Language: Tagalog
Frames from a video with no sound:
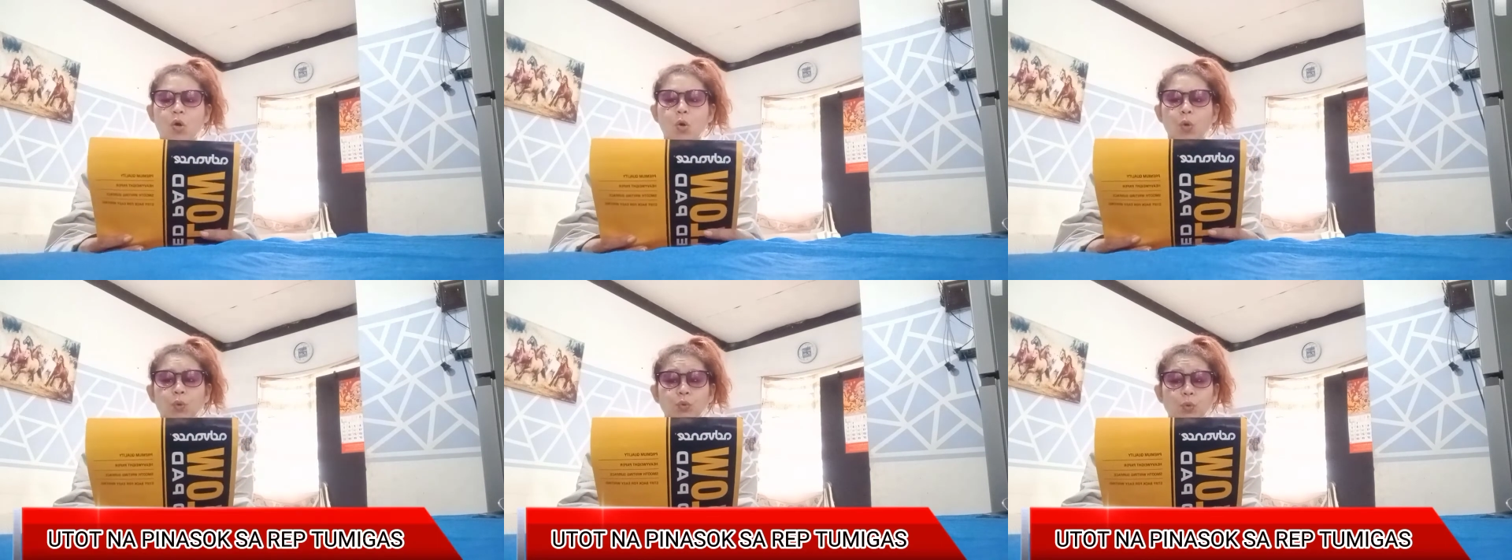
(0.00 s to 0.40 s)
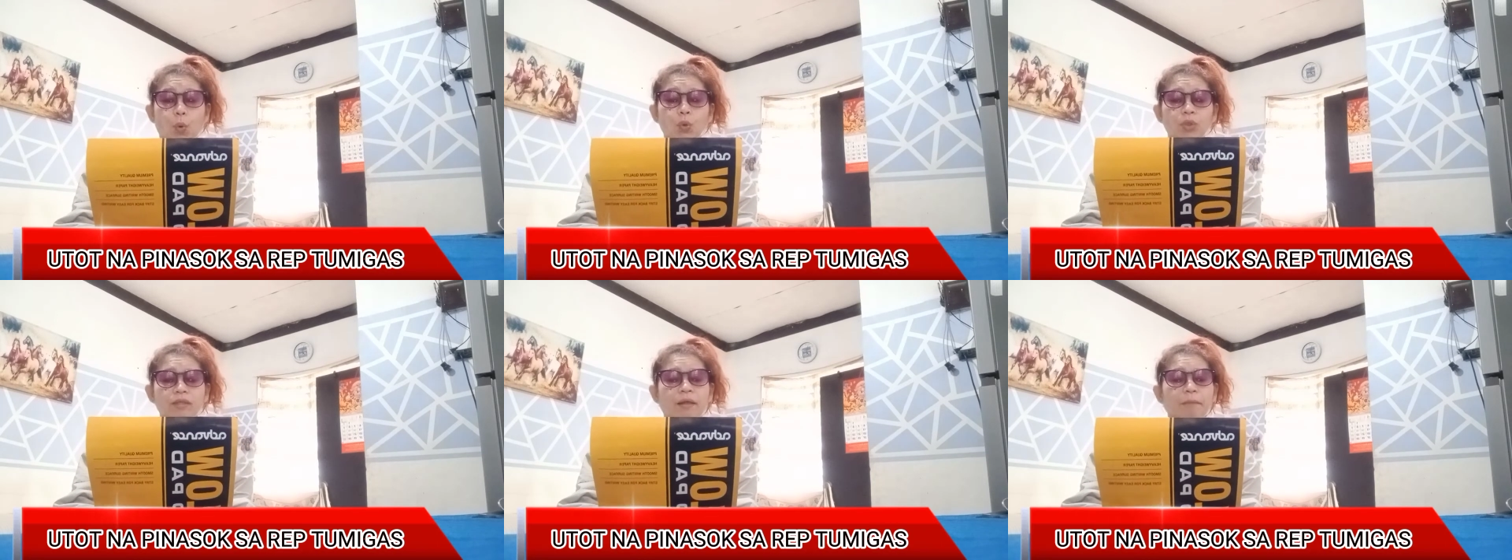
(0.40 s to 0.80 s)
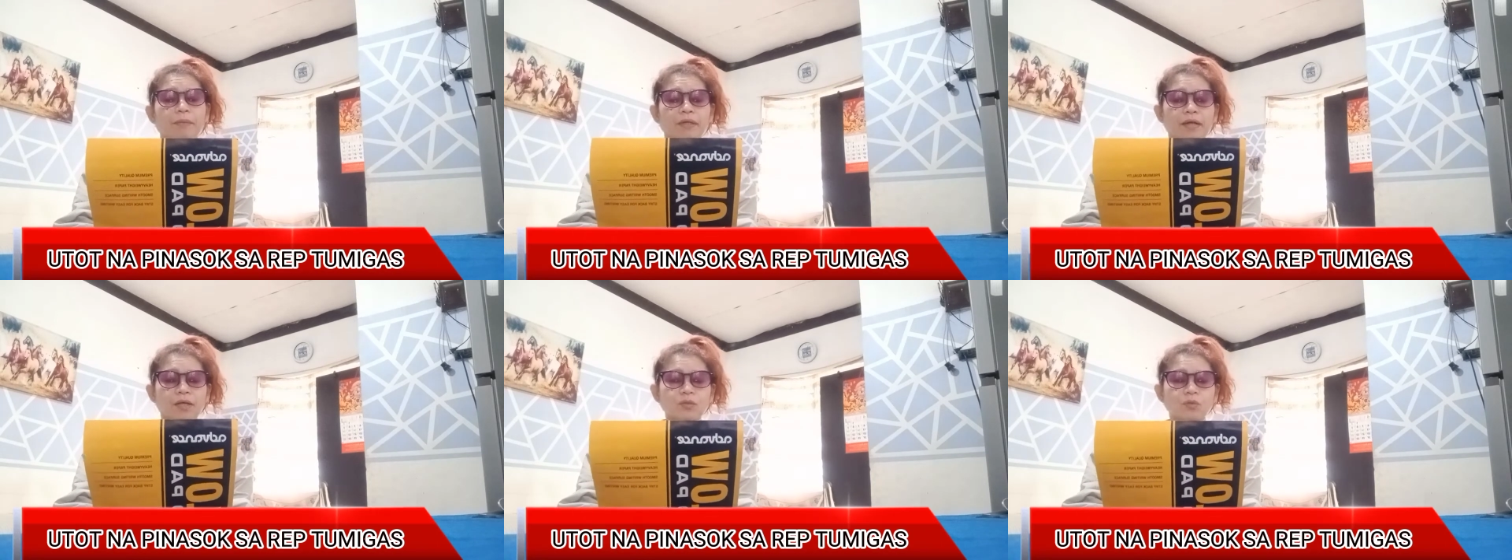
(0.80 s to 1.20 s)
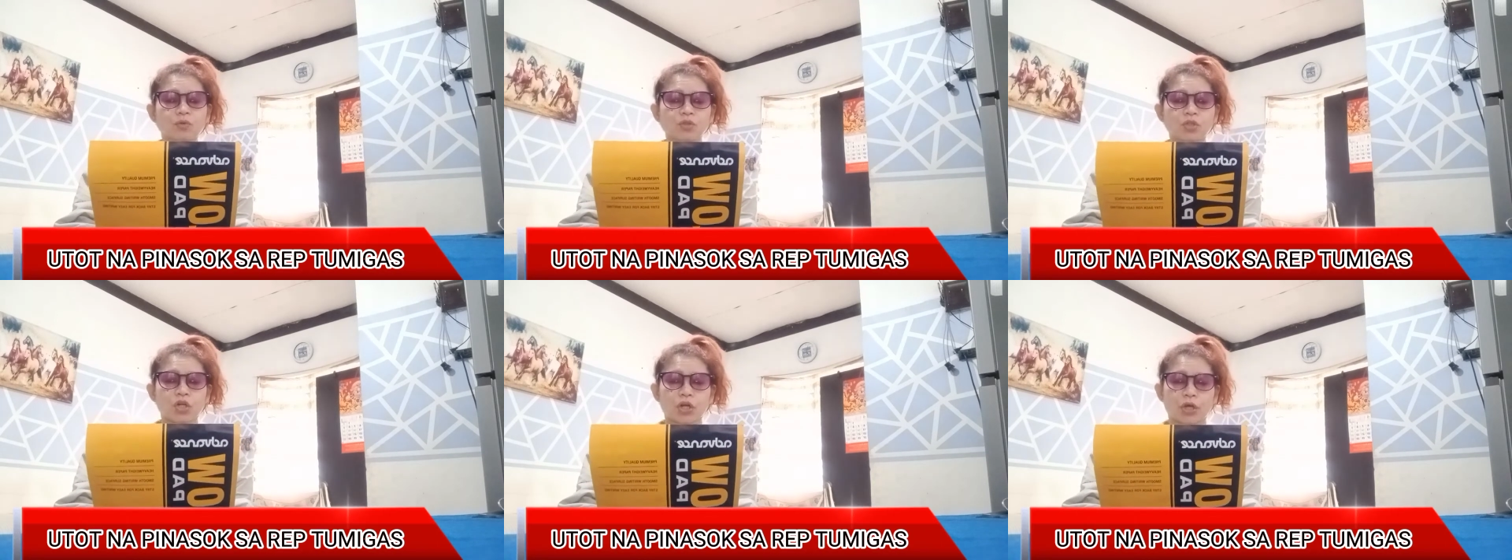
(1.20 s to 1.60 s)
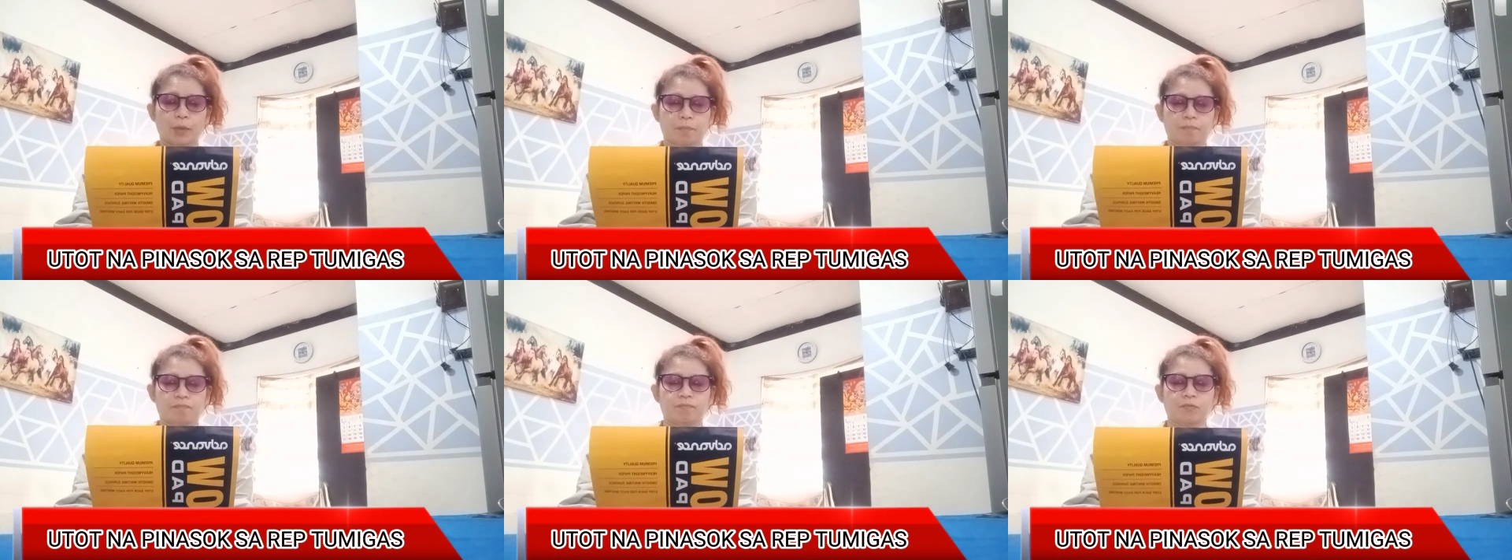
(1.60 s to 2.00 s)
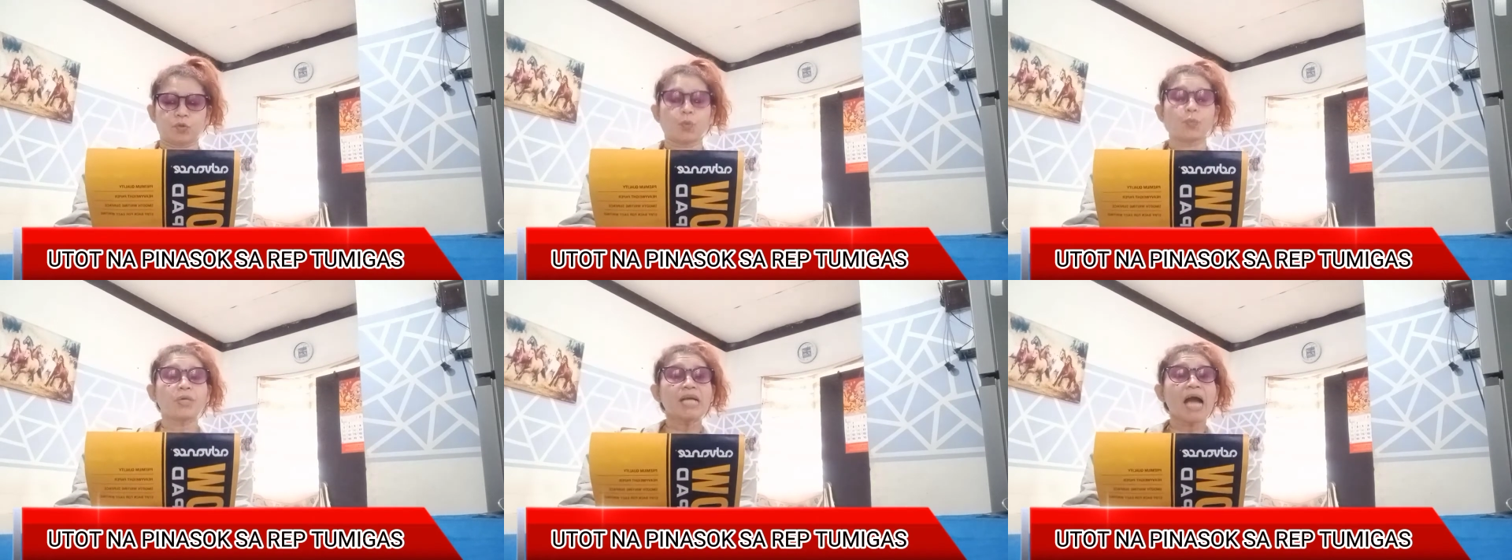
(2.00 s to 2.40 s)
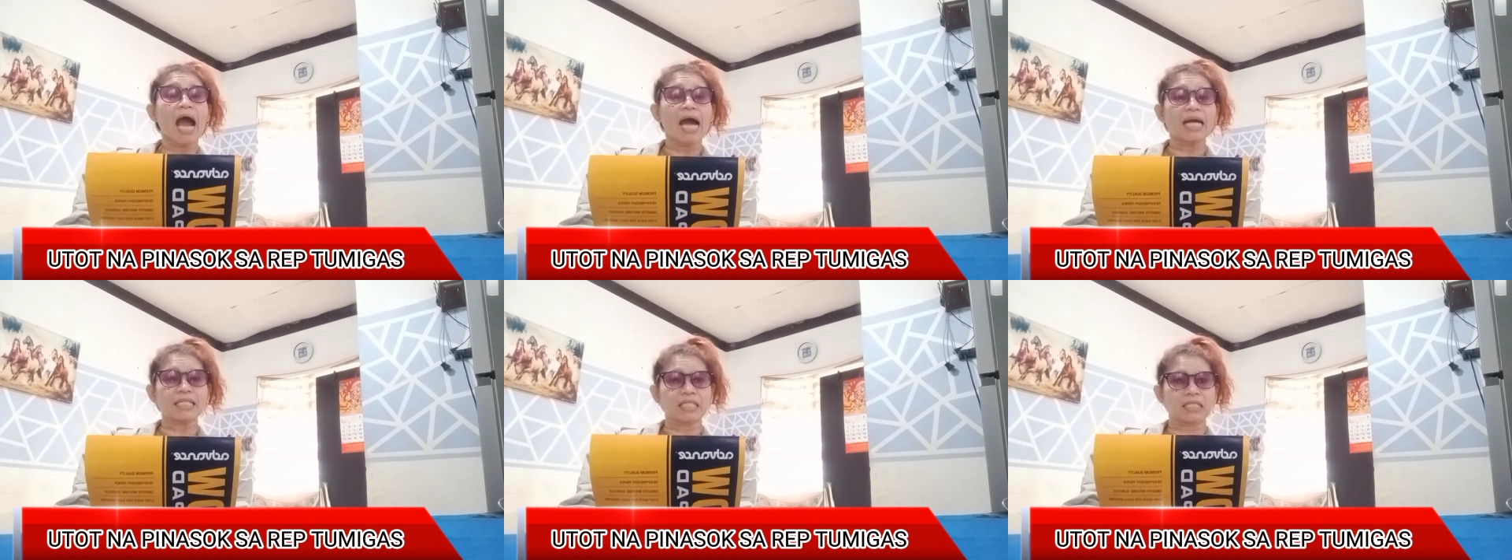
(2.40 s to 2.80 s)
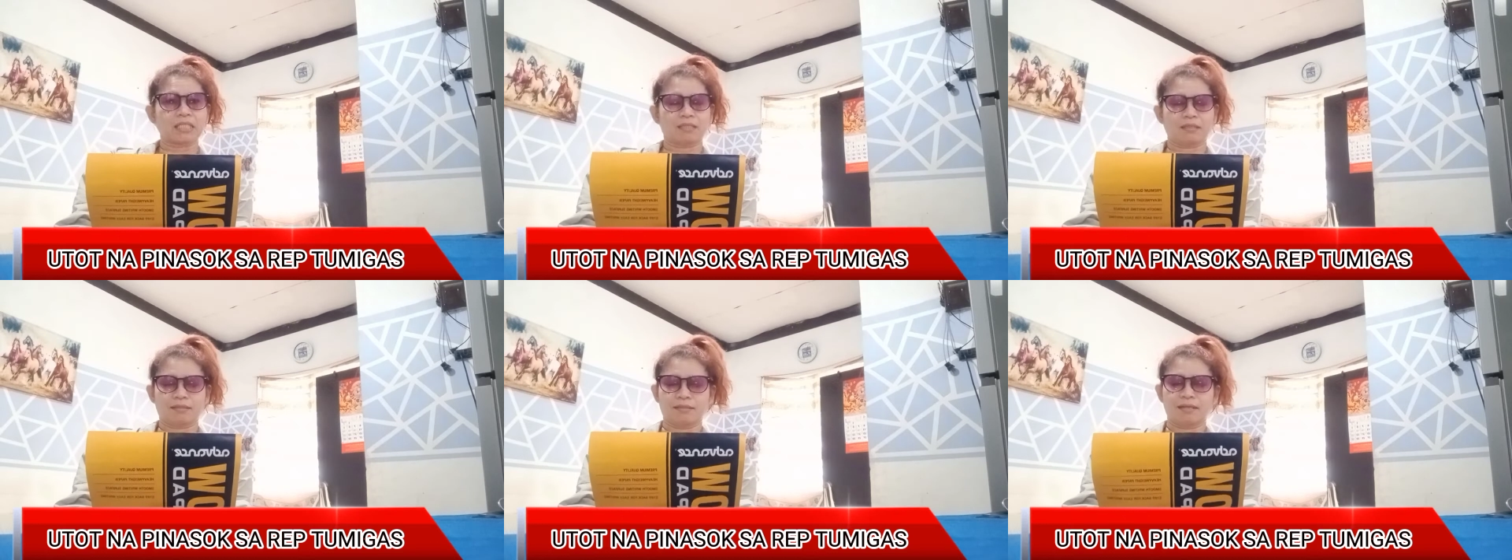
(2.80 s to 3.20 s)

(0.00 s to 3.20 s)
Utot na pinasok sa rep, tumigas.